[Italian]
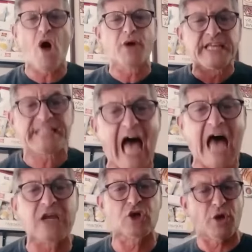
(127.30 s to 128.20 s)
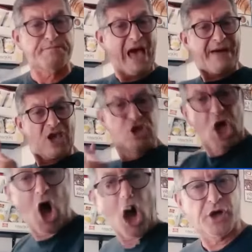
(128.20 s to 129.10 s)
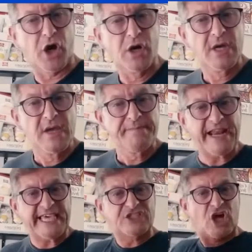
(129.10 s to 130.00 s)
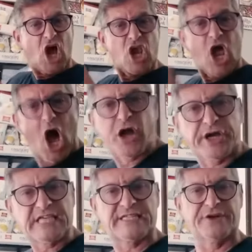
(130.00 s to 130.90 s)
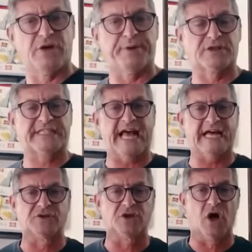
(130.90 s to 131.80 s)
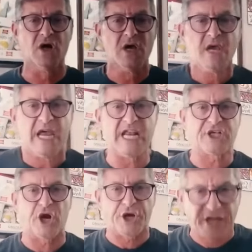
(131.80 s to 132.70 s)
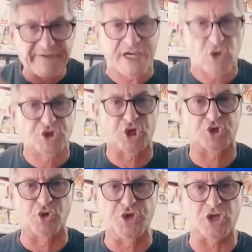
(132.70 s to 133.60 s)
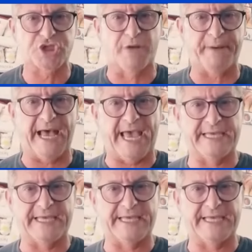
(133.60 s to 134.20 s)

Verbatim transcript: di nuovo l'Italia, lo dobbiamo a loro, perché sono loro che stanno portando il coronavirus sul nostro